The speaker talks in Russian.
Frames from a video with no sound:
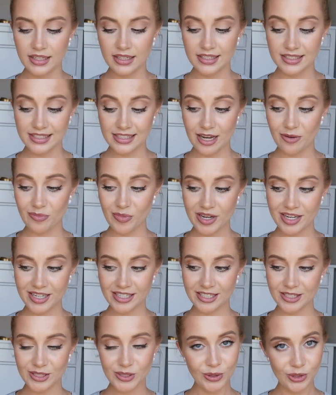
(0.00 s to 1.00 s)

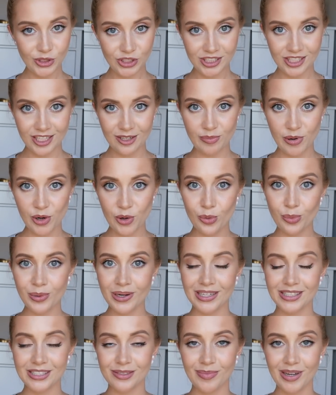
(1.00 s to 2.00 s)
Самая сочная
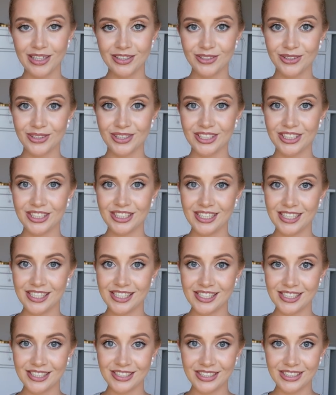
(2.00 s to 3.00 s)
покупка из манго, точнее
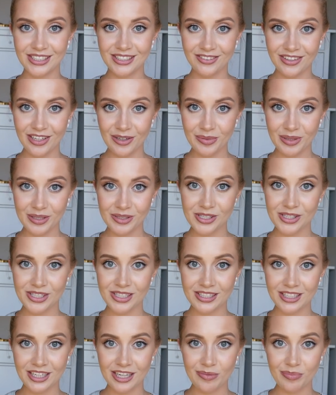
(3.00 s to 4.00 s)
целых две, потому что
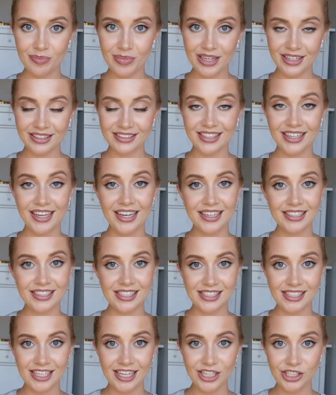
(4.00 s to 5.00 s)
это комплект,
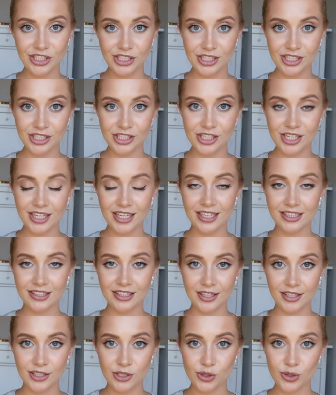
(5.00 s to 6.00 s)
состоящий из
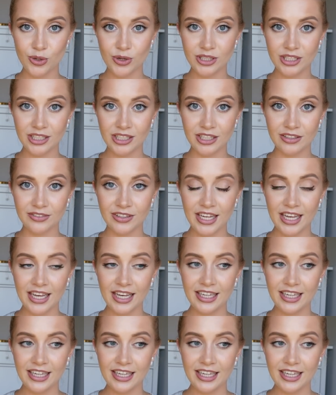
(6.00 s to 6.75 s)
жакета и шортиков.